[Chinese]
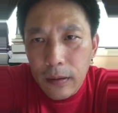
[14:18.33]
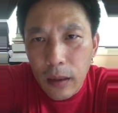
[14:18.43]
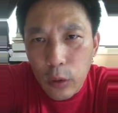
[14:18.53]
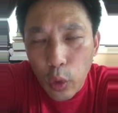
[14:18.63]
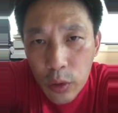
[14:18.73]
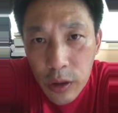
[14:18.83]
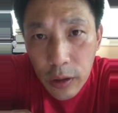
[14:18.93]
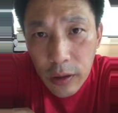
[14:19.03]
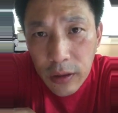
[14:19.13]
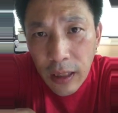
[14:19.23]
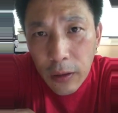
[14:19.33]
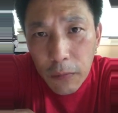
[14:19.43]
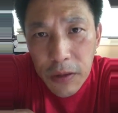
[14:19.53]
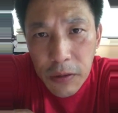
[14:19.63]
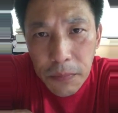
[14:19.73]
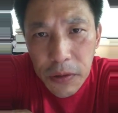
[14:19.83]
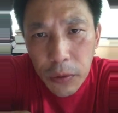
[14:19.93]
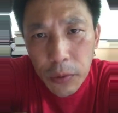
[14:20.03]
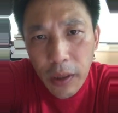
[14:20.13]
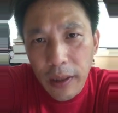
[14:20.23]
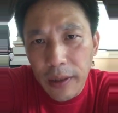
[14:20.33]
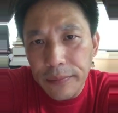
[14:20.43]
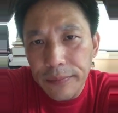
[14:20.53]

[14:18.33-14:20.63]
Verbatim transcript: 他同车的战友为什么不救他呀？